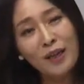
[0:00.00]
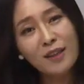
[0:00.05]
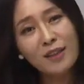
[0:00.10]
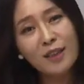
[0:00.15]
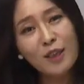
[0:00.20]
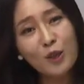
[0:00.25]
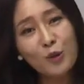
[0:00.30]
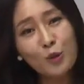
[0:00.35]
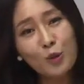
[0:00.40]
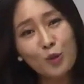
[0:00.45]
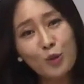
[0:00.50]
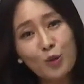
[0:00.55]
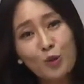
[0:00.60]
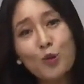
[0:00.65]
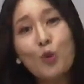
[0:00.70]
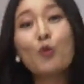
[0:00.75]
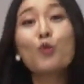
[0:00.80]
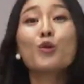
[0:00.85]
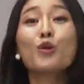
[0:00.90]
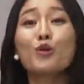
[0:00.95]
그리고
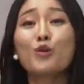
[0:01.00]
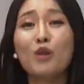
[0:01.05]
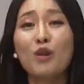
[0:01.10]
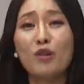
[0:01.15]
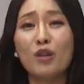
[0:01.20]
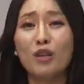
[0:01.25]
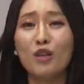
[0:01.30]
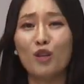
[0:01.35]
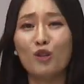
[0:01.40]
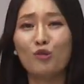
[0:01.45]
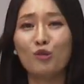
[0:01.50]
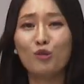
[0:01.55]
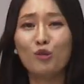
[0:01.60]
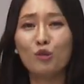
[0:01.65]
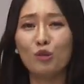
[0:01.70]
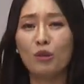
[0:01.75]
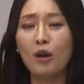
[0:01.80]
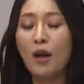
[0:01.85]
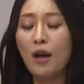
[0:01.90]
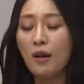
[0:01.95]
종교적인
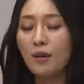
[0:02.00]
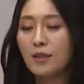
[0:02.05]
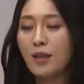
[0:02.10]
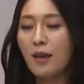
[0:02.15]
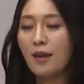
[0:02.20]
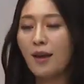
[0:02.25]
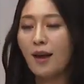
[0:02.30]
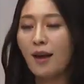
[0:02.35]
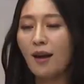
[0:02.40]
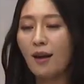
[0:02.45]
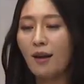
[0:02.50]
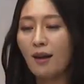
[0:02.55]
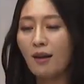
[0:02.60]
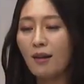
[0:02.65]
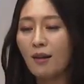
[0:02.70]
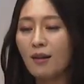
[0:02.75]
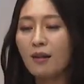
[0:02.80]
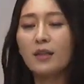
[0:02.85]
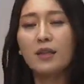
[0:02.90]
이유로 새가